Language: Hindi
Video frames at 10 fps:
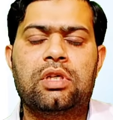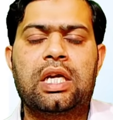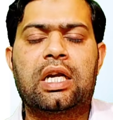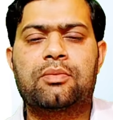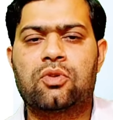
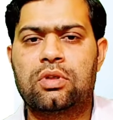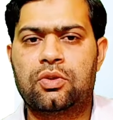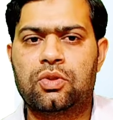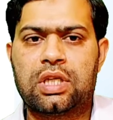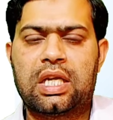ये
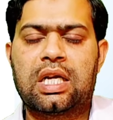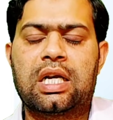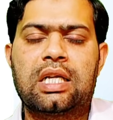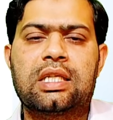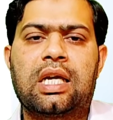कैप्सूल यूज नहीं
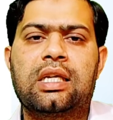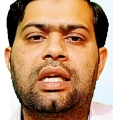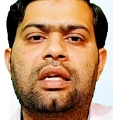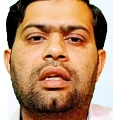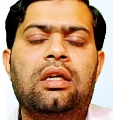करना
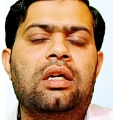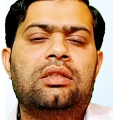चाहिए